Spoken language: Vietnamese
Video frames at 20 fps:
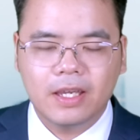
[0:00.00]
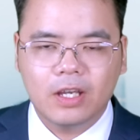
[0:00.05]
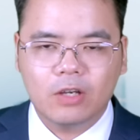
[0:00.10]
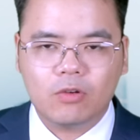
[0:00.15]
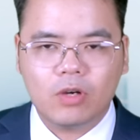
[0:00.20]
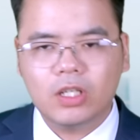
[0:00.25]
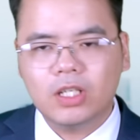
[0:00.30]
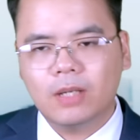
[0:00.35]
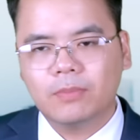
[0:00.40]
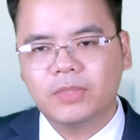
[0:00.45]

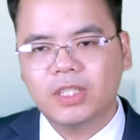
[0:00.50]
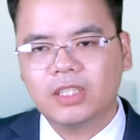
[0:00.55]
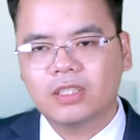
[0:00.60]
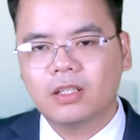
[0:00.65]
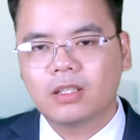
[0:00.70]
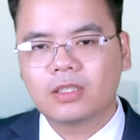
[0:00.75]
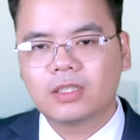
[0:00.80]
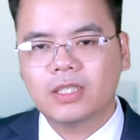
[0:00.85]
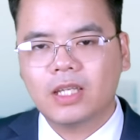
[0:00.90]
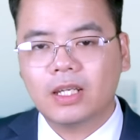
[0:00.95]
Quan điểm tích
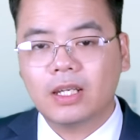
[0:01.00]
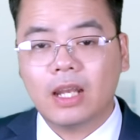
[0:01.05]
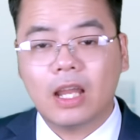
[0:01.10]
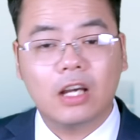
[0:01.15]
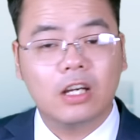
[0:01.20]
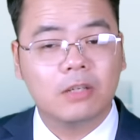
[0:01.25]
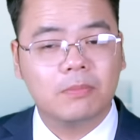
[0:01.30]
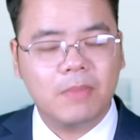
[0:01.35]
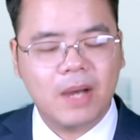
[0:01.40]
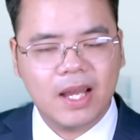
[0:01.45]
cực nhất là
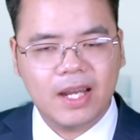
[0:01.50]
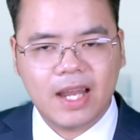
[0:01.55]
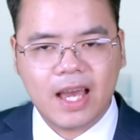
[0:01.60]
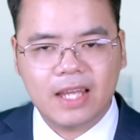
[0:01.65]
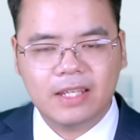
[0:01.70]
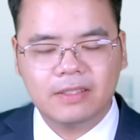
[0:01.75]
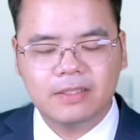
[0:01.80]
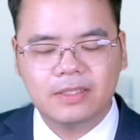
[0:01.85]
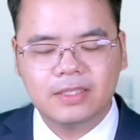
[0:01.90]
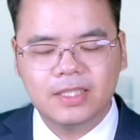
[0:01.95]
ở Ba
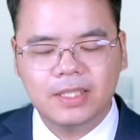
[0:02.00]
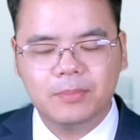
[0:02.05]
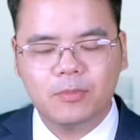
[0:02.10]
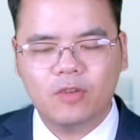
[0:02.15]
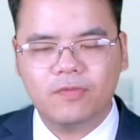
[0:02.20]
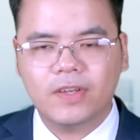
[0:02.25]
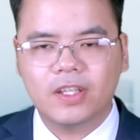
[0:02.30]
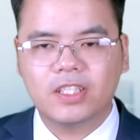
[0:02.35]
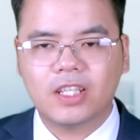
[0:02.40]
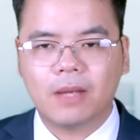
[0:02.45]
Lan chín mươi
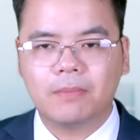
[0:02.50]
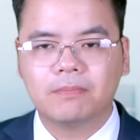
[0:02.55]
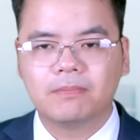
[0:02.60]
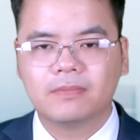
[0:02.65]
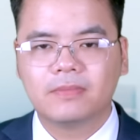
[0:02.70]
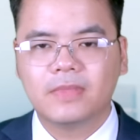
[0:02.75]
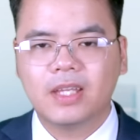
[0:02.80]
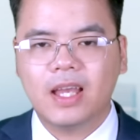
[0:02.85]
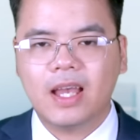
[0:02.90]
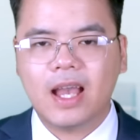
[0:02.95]
mốt phần trăm,
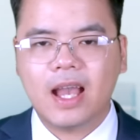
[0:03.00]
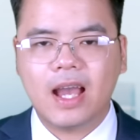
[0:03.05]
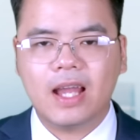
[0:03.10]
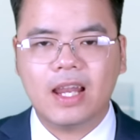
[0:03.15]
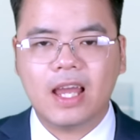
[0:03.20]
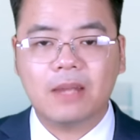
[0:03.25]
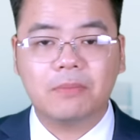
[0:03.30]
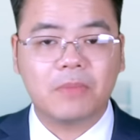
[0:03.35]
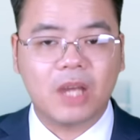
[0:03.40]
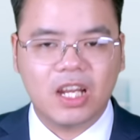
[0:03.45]
Hà
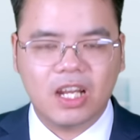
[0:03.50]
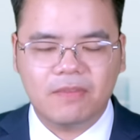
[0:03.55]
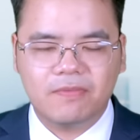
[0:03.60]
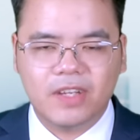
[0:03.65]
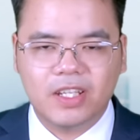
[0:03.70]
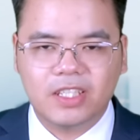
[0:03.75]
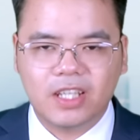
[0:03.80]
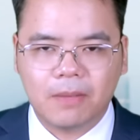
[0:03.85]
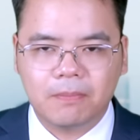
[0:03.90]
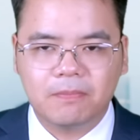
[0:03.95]
Lan bảy mươi lăm
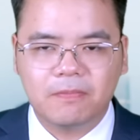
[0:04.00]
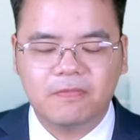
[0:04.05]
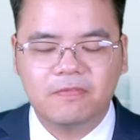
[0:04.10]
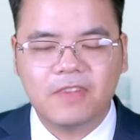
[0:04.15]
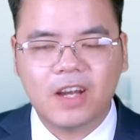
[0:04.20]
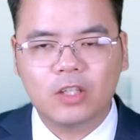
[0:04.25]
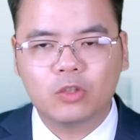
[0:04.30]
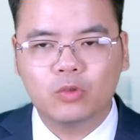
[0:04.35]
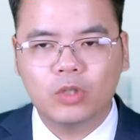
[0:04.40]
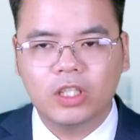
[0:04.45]
phần trăm
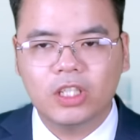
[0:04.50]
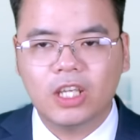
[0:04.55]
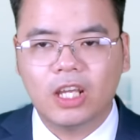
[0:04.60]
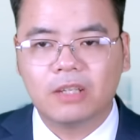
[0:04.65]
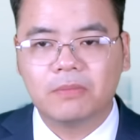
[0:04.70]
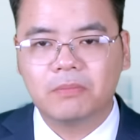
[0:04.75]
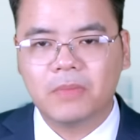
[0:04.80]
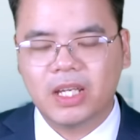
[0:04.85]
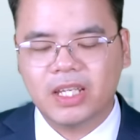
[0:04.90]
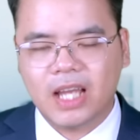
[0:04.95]
và Thụy Điển
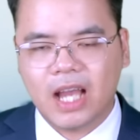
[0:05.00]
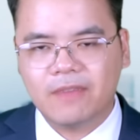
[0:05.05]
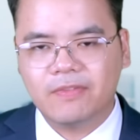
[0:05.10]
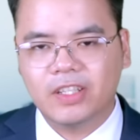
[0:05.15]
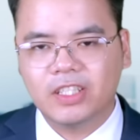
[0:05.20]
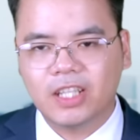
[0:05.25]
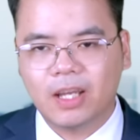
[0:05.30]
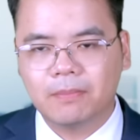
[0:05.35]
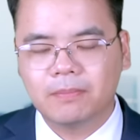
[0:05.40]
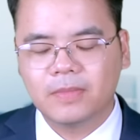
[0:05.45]
bảy mươi hai phần
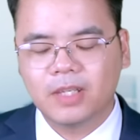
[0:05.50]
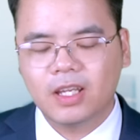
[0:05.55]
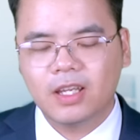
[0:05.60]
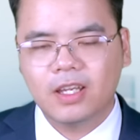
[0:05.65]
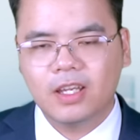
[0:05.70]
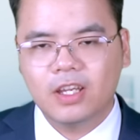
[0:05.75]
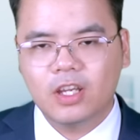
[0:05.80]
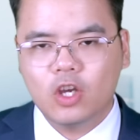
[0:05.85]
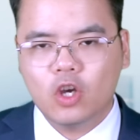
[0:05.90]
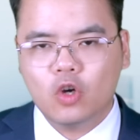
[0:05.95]
trăm.
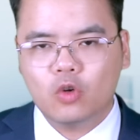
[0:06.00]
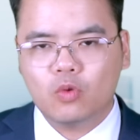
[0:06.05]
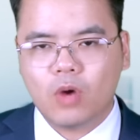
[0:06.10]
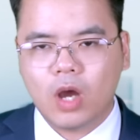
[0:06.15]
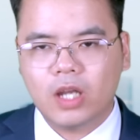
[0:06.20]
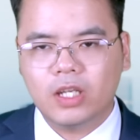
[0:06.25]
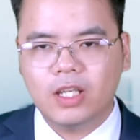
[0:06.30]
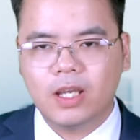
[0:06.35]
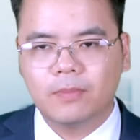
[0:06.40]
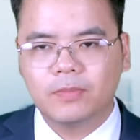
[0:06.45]

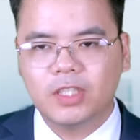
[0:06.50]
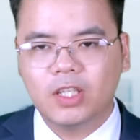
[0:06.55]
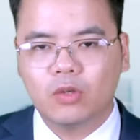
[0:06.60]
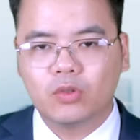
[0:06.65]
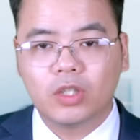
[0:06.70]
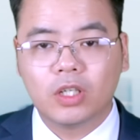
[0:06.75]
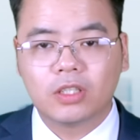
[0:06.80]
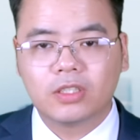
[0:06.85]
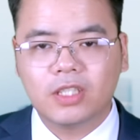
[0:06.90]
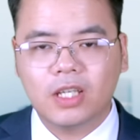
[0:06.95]
Quan điểm tiêu
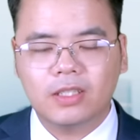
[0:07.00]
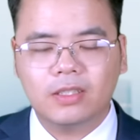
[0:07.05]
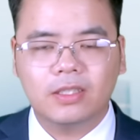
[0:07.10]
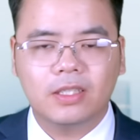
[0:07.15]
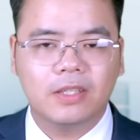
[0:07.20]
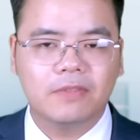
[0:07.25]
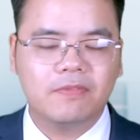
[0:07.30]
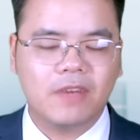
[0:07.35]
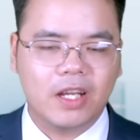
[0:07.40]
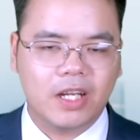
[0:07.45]
cực nhất
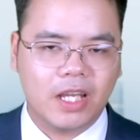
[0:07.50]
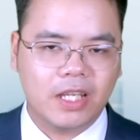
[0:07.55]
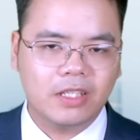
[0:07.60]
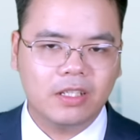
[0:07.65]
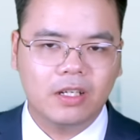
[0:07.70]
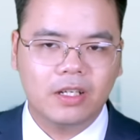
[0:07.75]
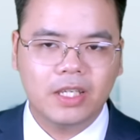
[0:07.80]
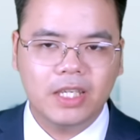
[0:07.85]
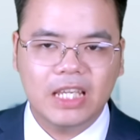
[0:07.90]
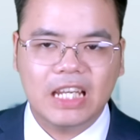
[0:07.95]
thì phản ánh
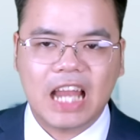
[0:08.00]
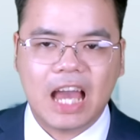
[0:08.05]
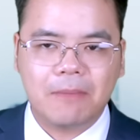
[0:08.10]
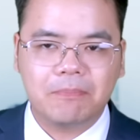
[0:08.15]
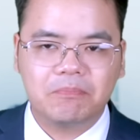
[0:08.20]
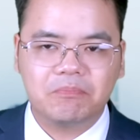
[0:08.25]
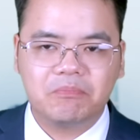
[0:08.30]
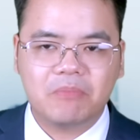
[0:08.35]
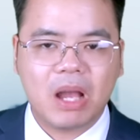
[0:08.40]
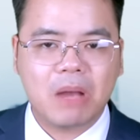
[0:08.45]
ở Hy Lạp
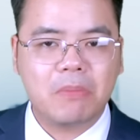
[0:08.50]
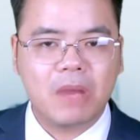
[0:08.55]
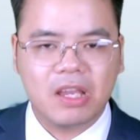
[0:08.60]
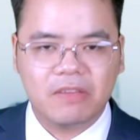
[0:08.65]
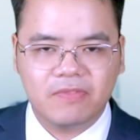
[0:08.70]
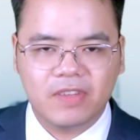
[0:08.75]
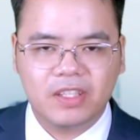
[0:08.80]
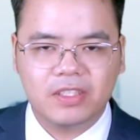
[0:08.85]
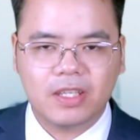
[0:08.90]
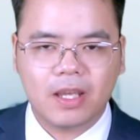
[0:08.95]
ba mươi bảy
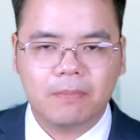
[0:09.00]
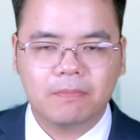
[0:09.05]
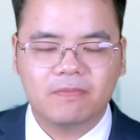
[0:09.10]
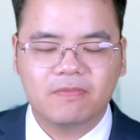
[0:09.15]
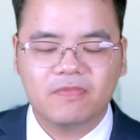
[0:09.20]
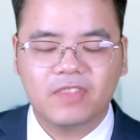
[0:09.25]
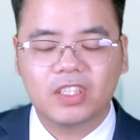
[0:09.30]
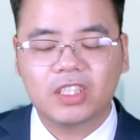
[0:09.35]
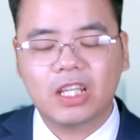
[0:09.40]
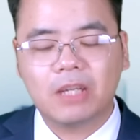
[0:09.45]
phần trăm
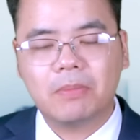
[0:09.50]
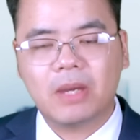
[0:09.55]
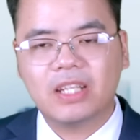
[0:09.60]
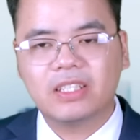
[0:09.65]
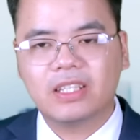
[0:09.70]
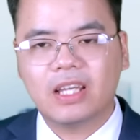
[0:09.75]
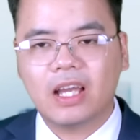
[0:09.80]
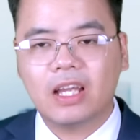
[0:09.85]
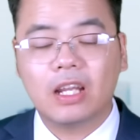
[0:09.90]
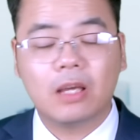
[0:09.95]
và Tây Ban
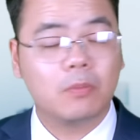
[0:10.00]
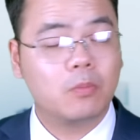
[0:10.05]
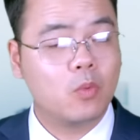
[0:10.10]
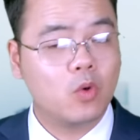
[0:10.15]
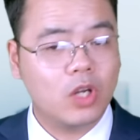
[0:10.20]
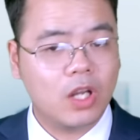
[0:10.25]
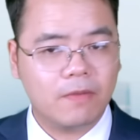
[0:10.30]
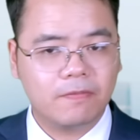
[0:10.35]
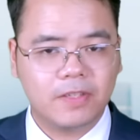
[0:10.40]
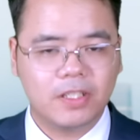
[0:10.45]
Nha là bốn
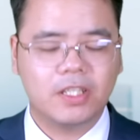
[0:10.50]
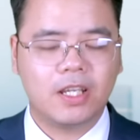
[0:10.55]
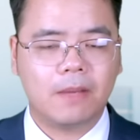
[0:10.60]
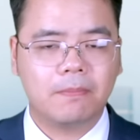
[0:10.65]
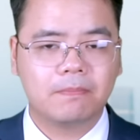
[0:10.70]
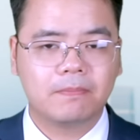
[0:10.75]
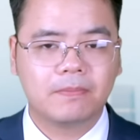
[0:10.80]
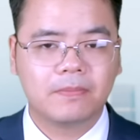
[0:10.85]
mươi lăm phần trăm.